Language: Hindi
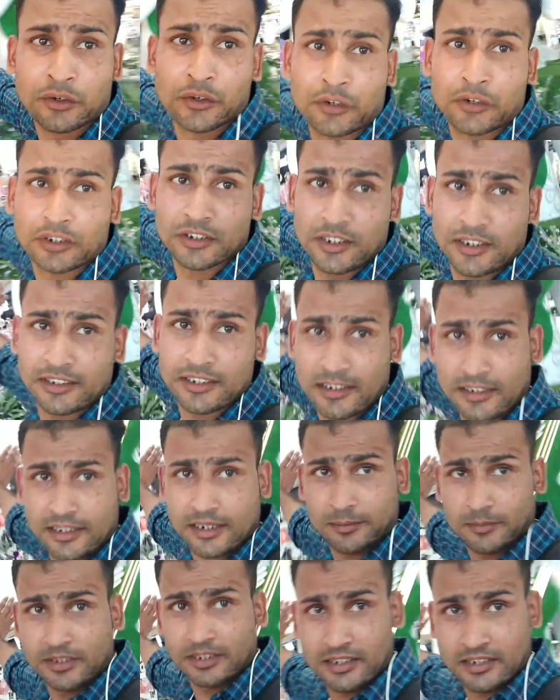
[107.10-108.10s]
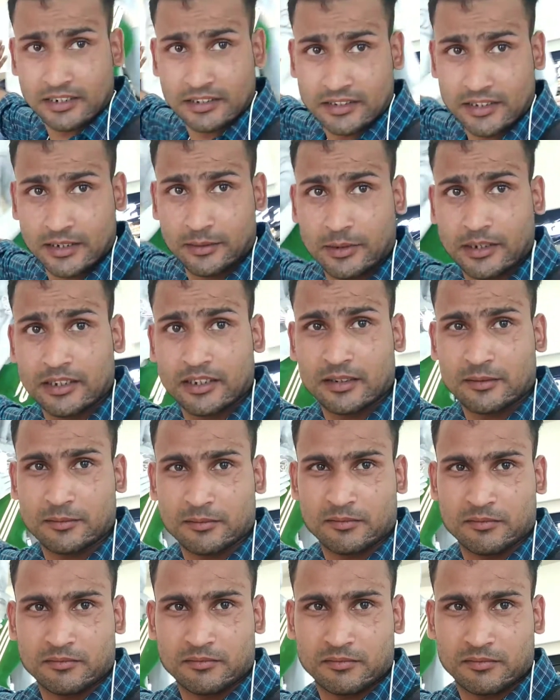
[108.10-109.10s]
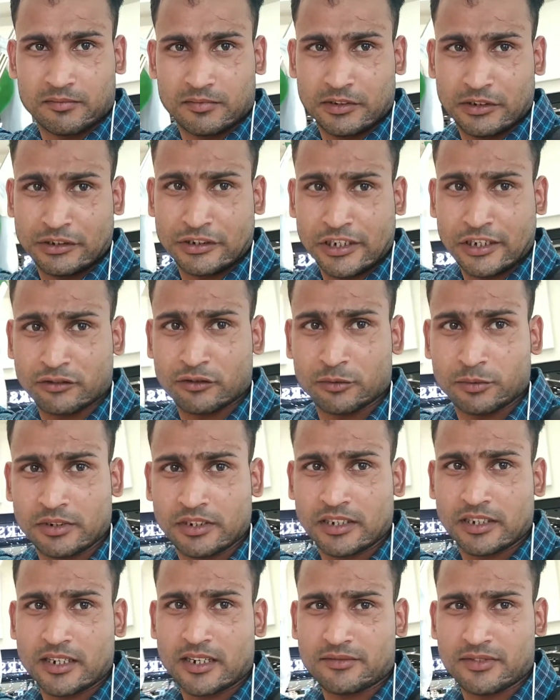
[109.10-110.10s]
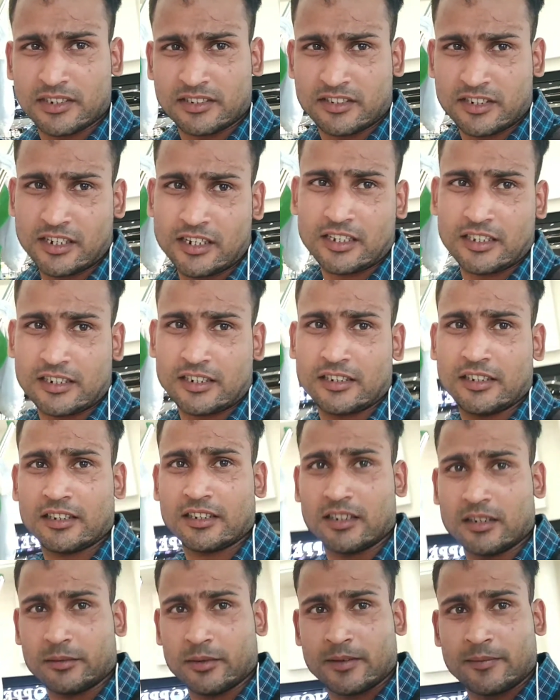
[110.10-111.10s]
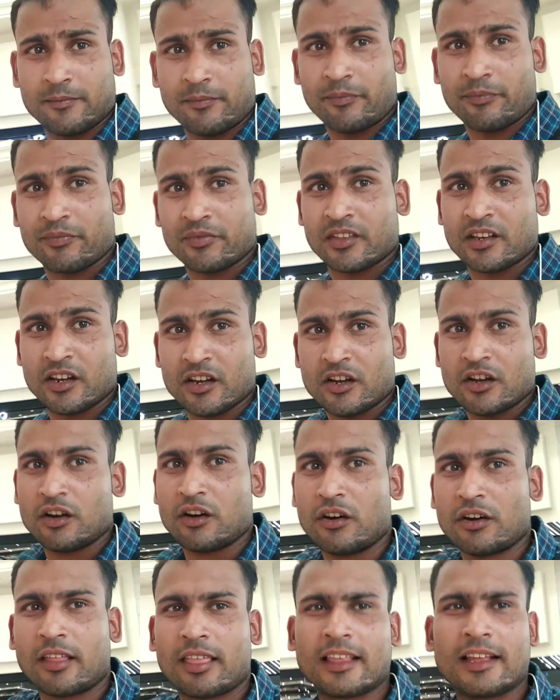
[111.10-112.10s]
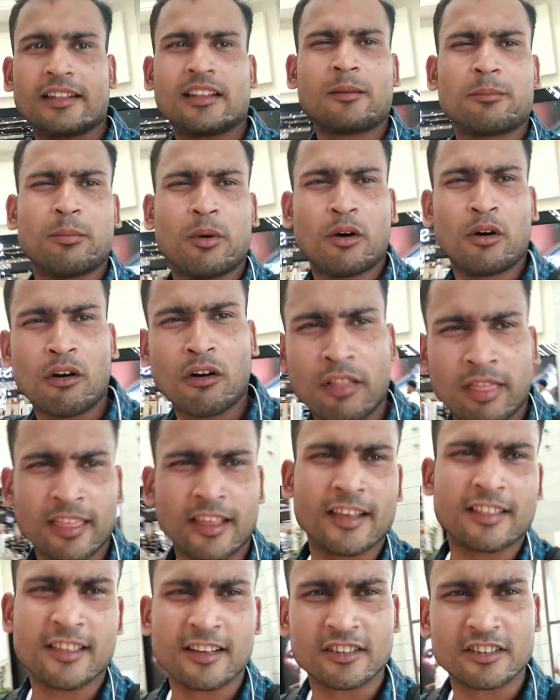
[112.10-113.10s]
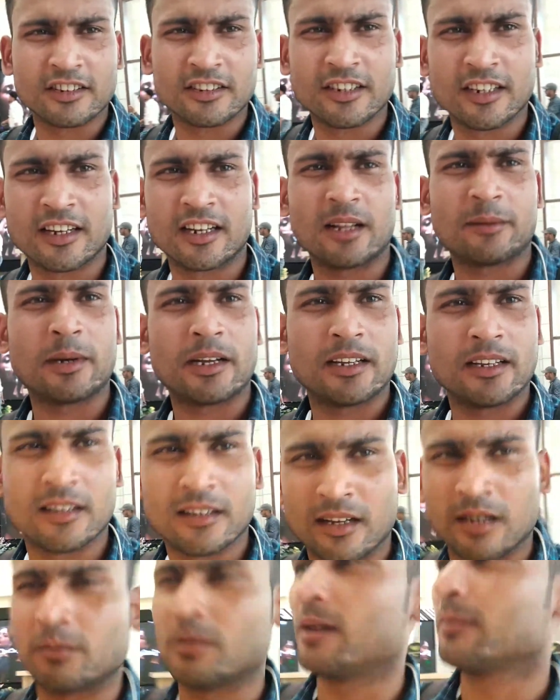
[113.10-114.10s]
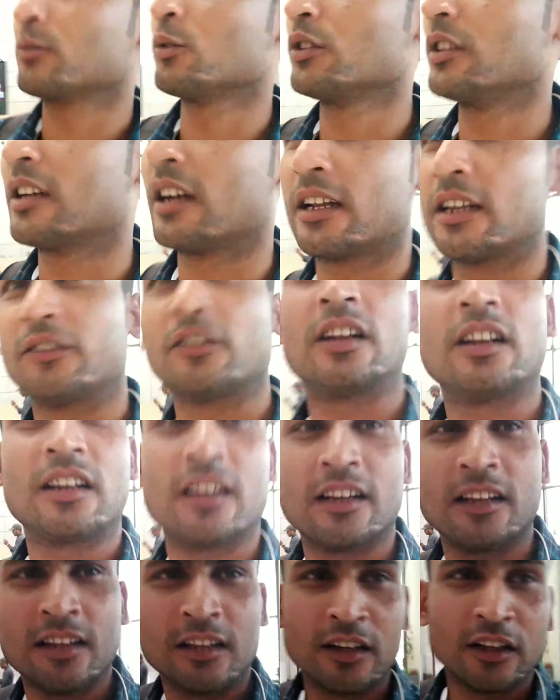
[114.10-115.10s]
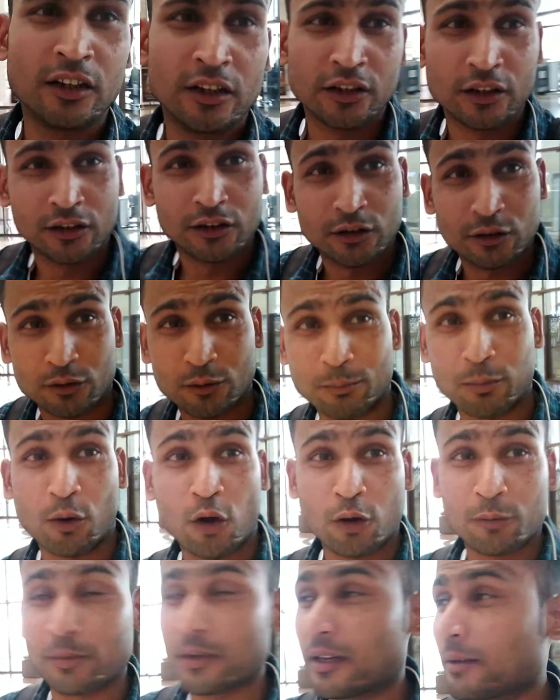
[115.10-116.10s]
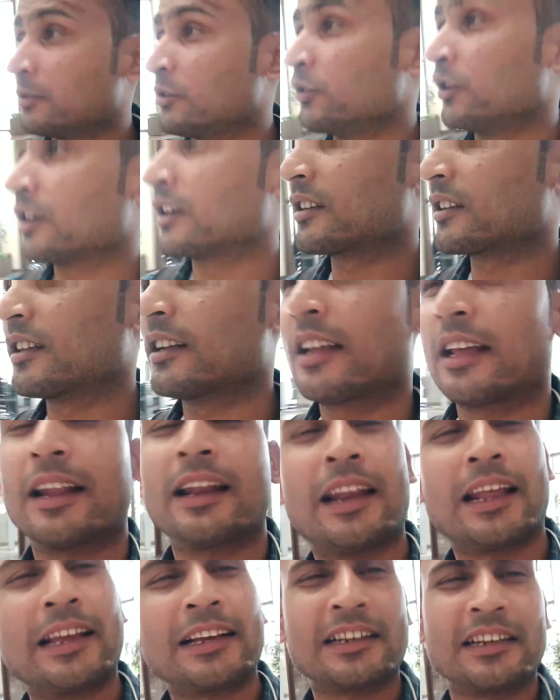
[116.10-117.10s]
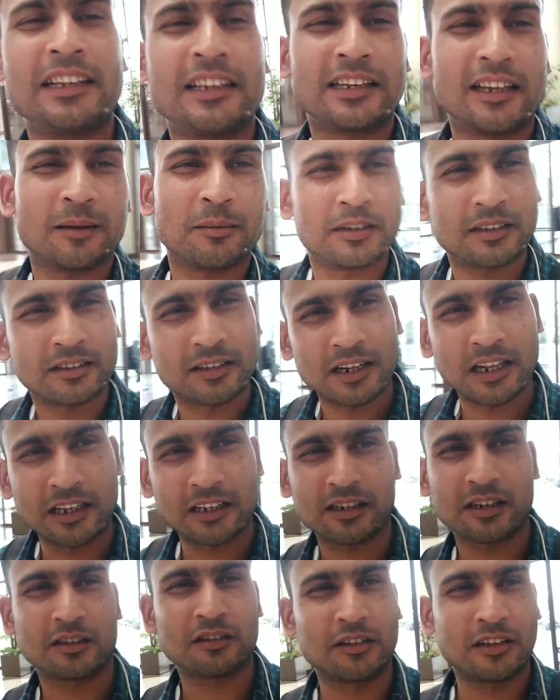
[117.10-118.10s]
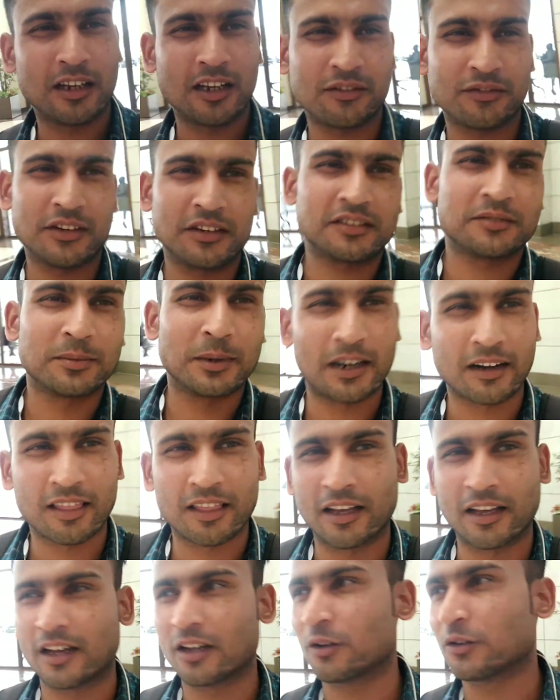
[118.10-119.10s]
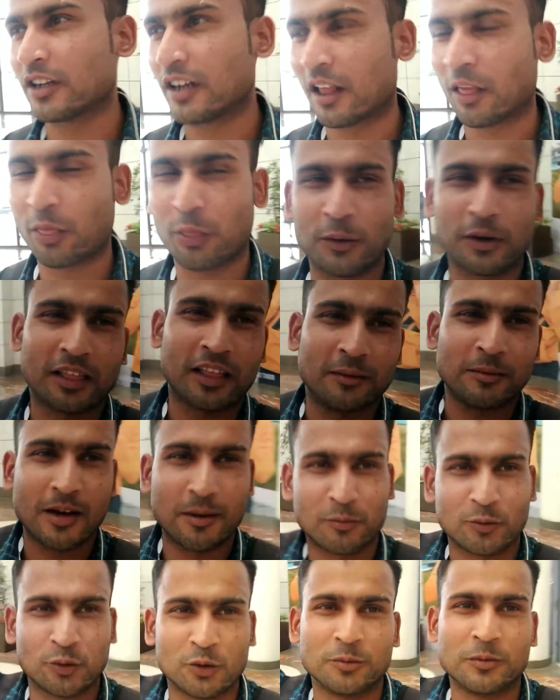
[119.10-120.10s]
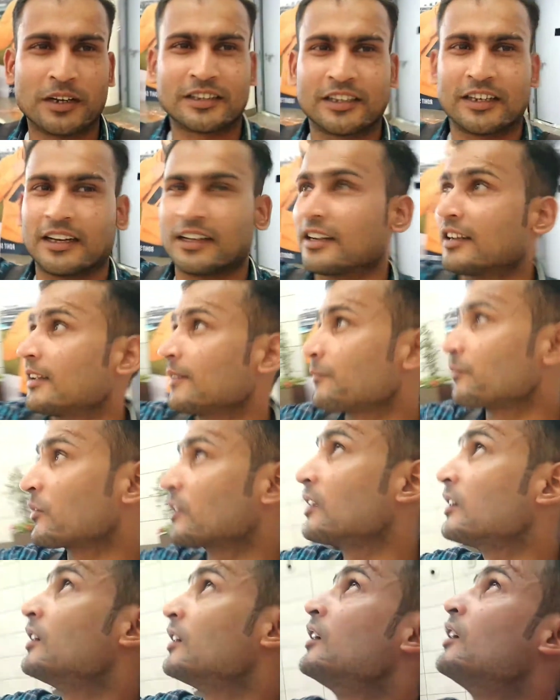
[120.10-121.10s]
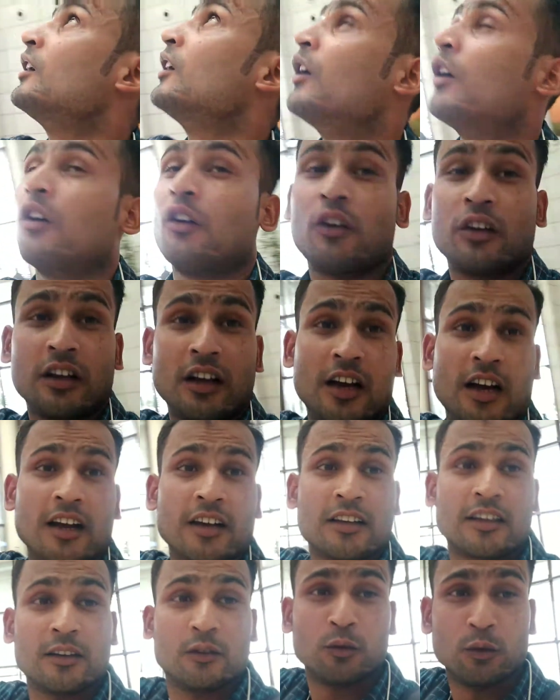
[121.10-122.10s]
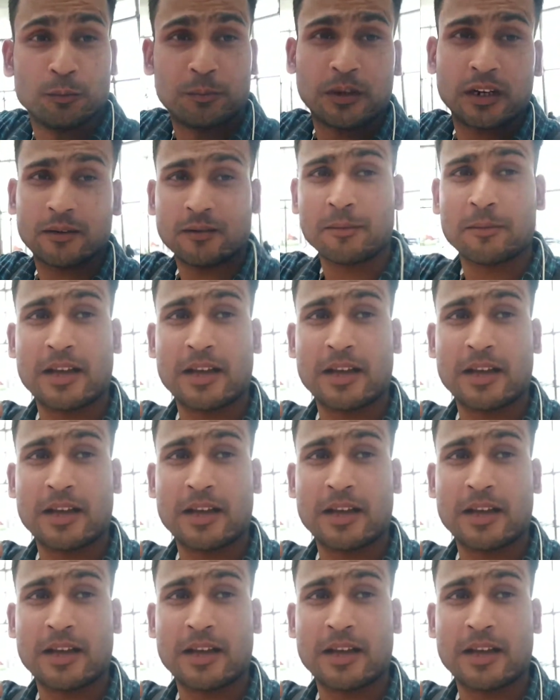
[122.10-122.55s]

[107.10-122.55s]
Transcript: और जैसा कि आप देख रहे हैं ये भाई एक स्टैचू बना काफ़ी अच्छा लग रहा है देखने में और इसके अंदर बहुत सी ऐसी चीज़ें हैं ना भाई हम आपको दिखाने वाले हैं ब्लॉग भी आप इन्जॉय करते रहिए यार लाइक नहीं किया प्लीज़ लाइक कर दो यार फर्स्ट पार्ट से आ रहे हो जनेश्वर से हम आपको घुमाते आ रहे हैं और यहाँ की ऊपर का मैं